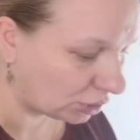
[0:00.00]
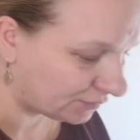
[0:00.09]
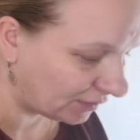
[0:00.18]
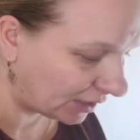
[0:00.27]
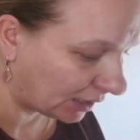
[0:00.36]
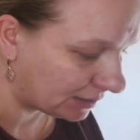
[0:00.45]
Буду
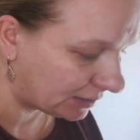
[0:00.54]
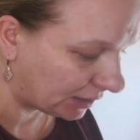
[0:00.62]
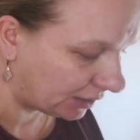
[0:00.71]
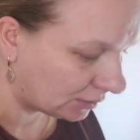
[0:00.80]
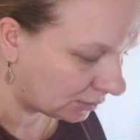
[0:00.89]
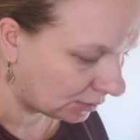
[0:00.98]
отвлекаться
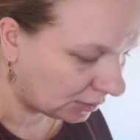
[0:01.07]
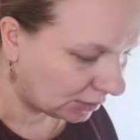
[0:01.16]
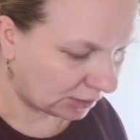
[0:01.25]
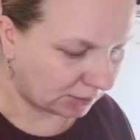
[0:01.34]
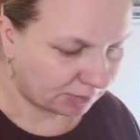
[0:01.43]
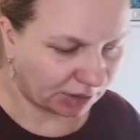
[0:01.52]
и
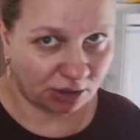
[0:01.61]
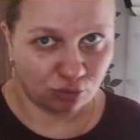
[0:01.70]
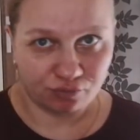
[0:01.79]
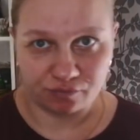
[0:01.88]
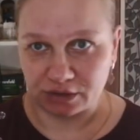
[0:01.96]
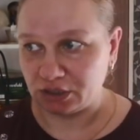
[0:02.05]

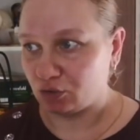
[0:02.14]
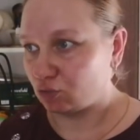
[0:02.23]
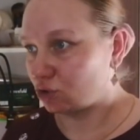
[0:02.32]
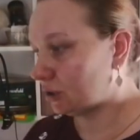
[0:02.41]
поеду в квартиру